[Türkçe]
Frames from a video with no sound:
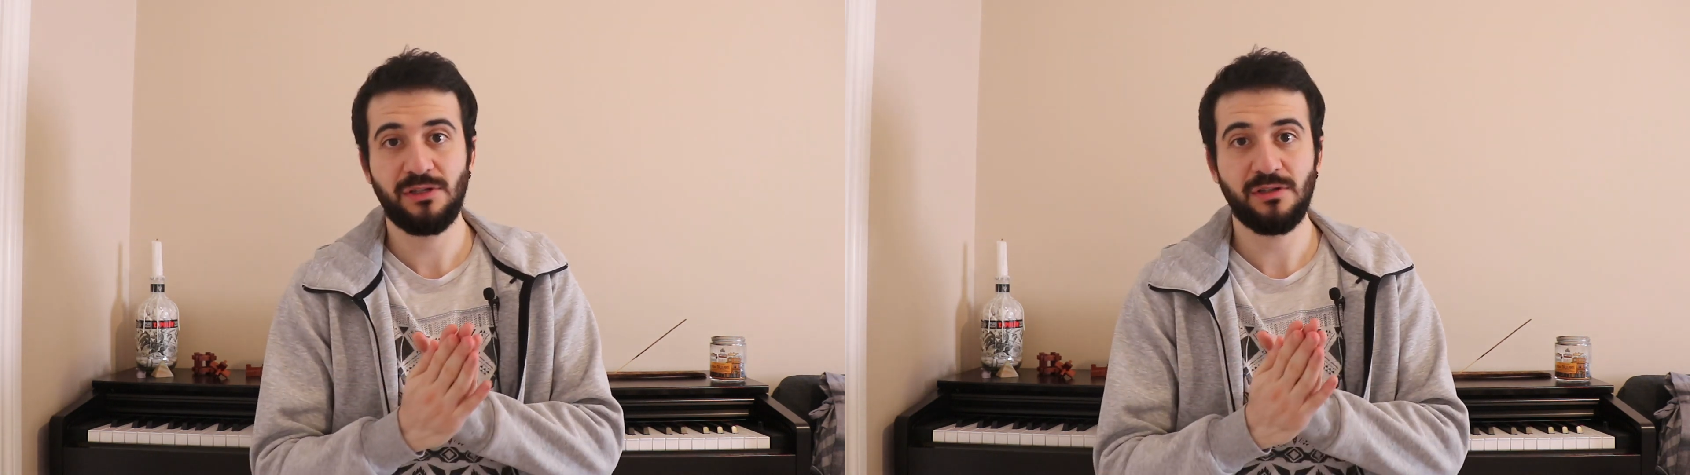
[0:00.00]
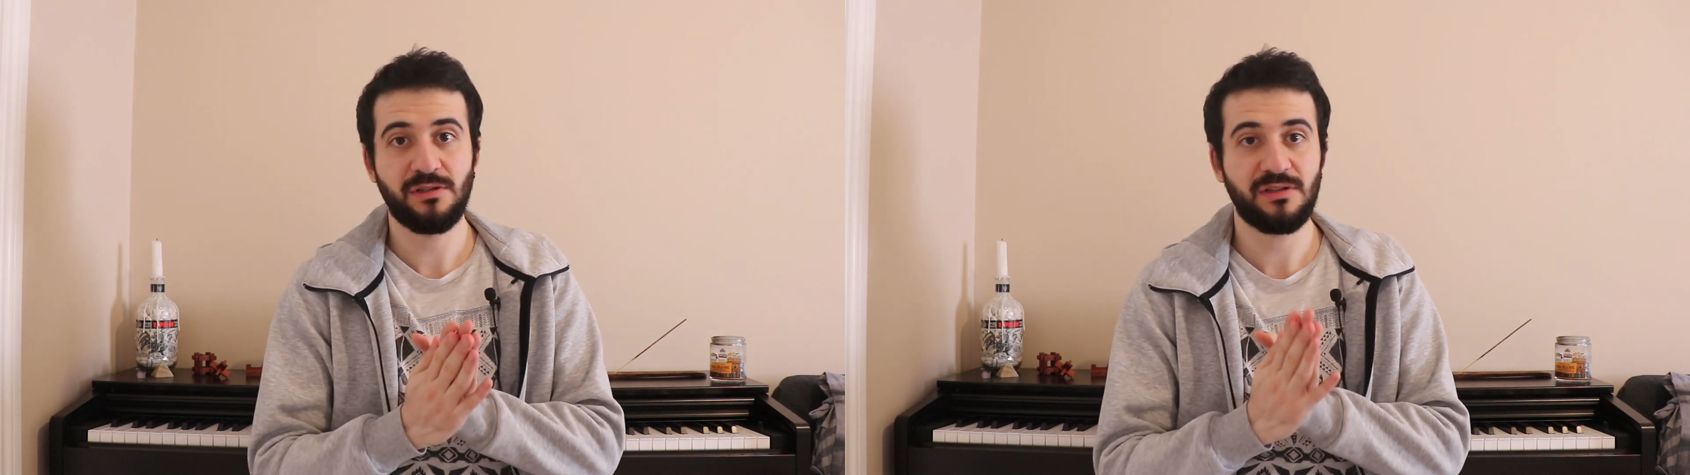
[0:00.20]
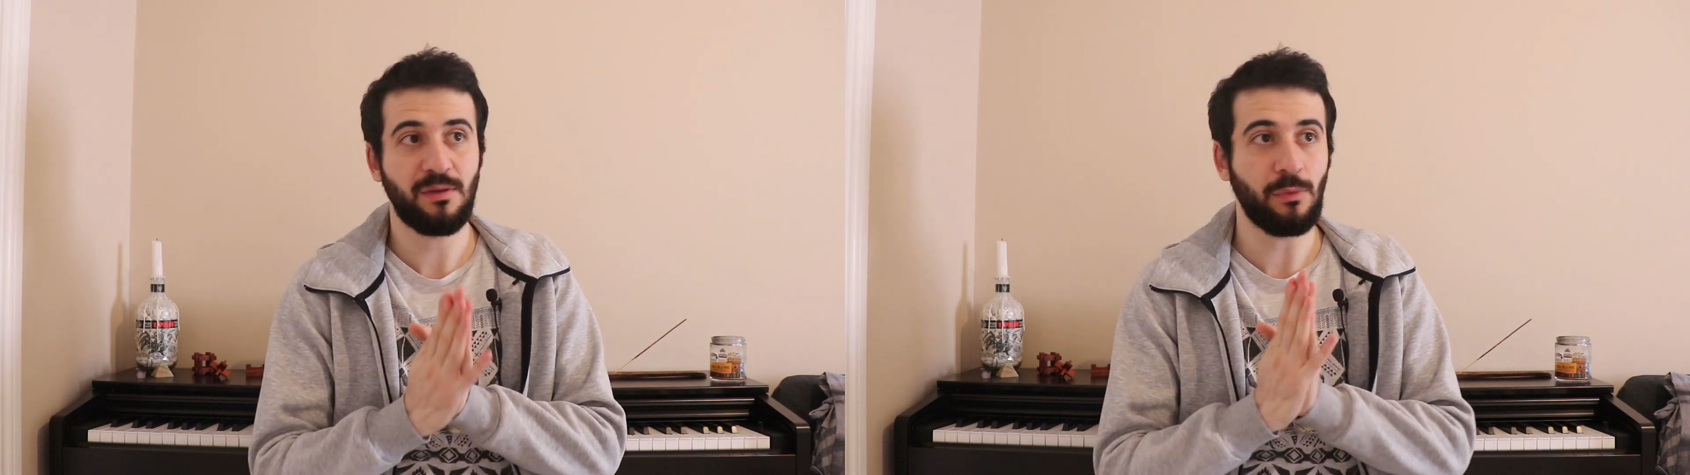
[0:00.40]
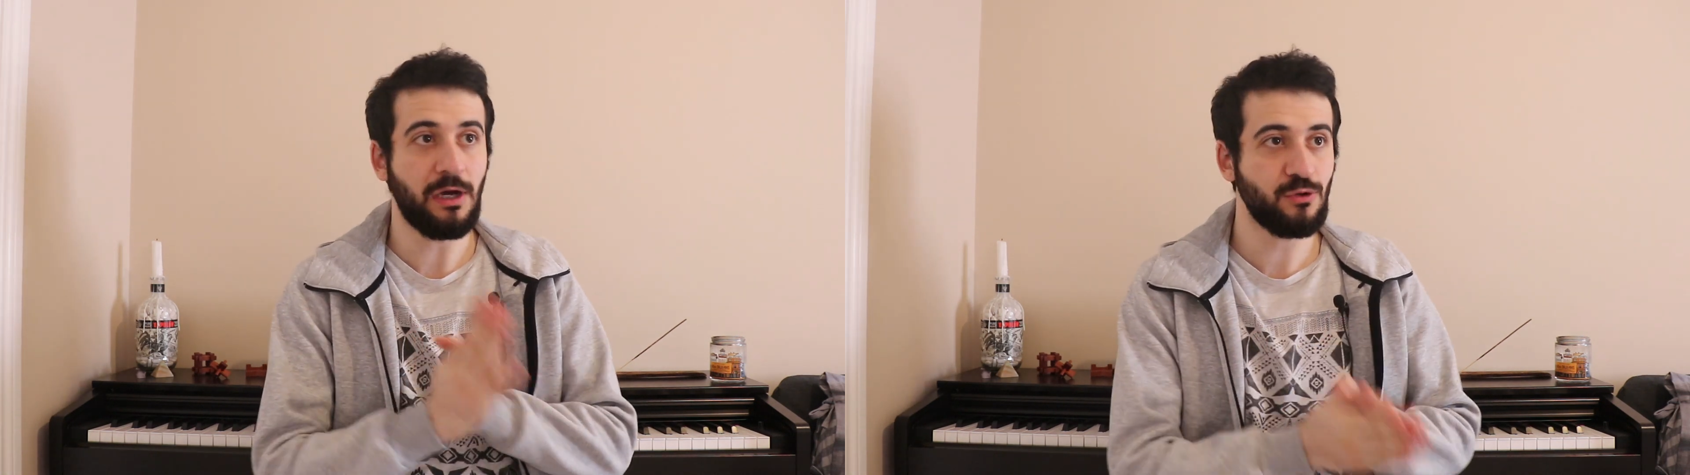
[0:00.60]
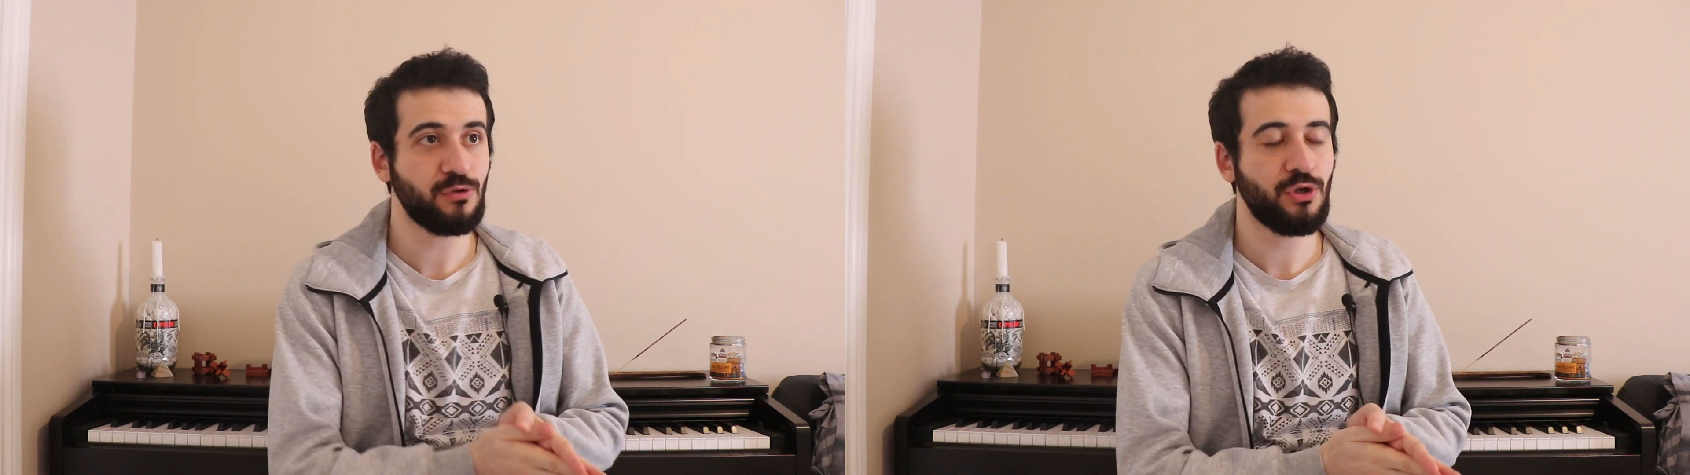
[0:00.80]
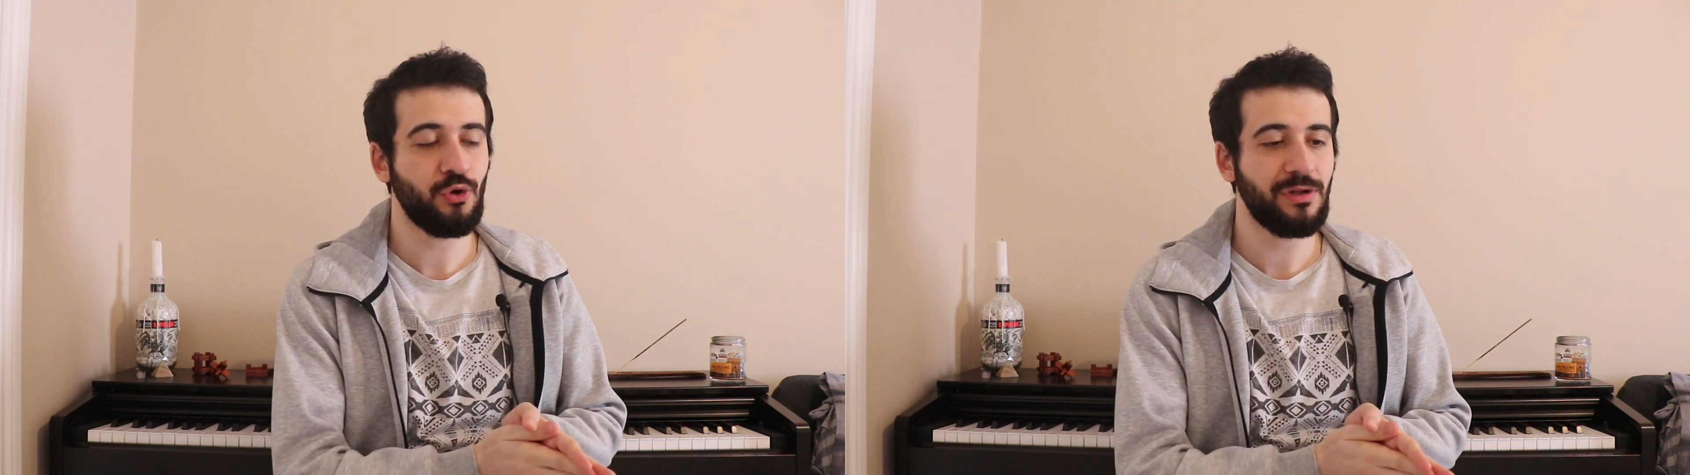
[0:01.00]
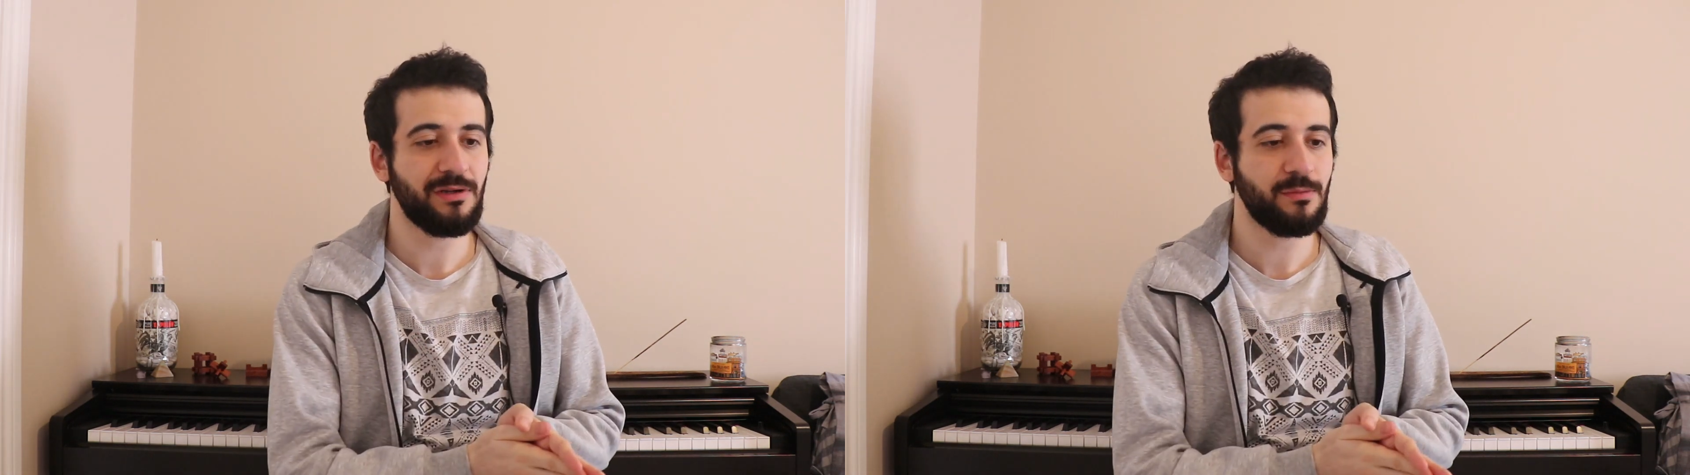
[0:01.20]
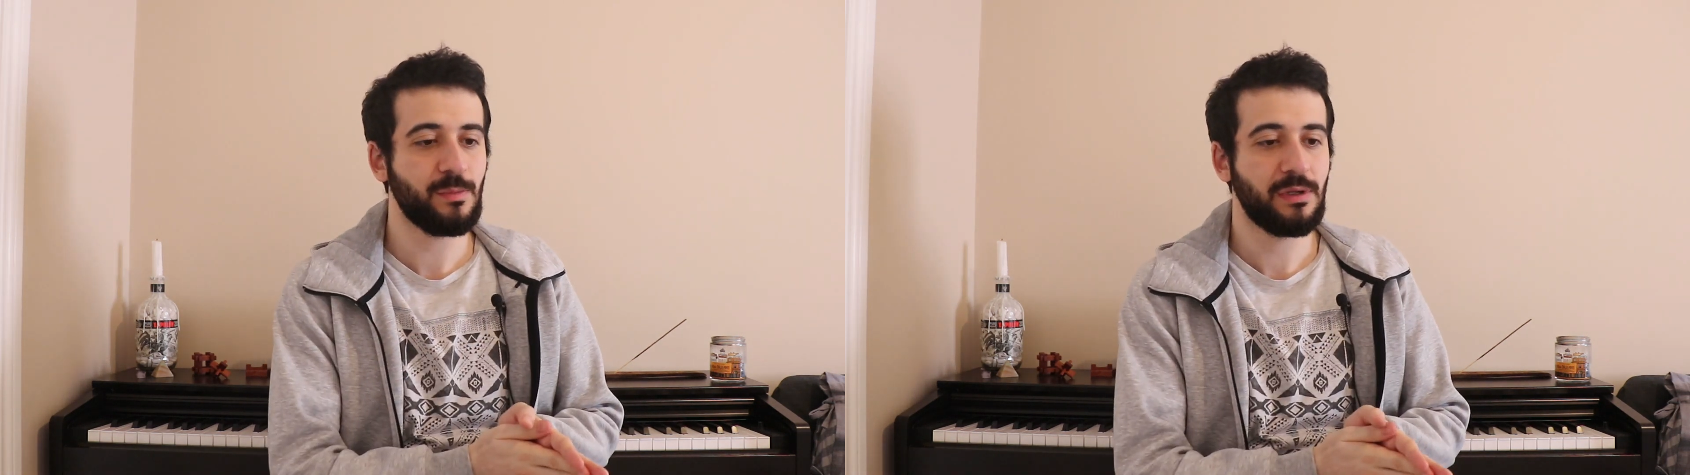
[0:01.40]
çalışırsam daha çok şey
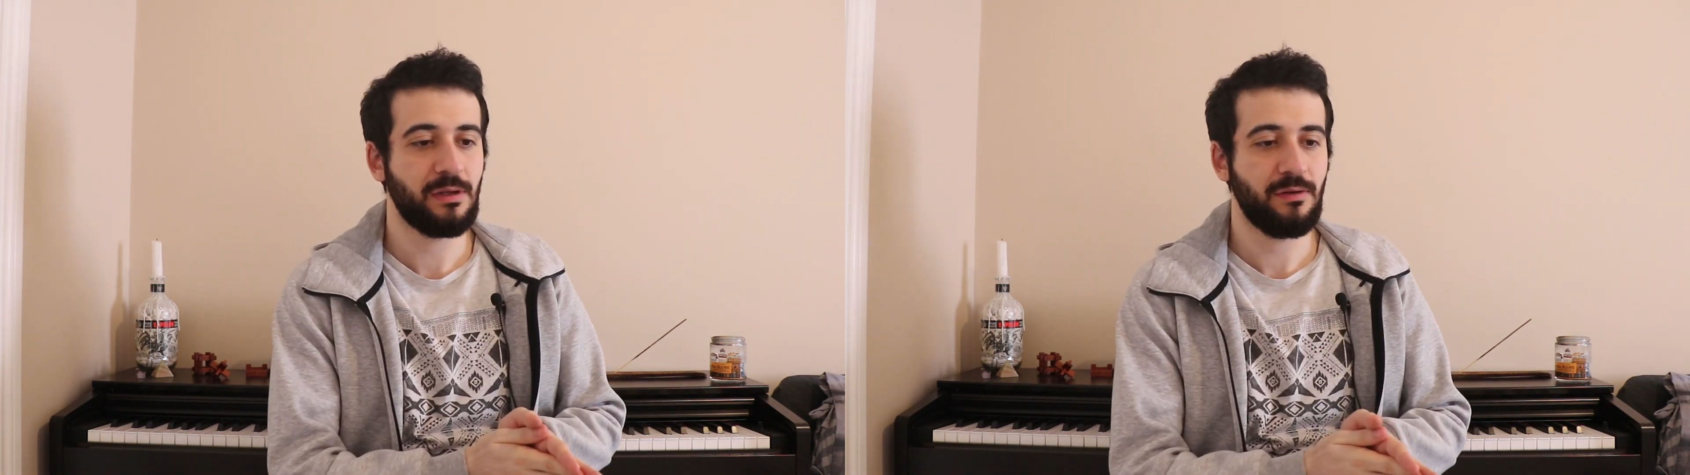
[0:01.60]
öğrenirim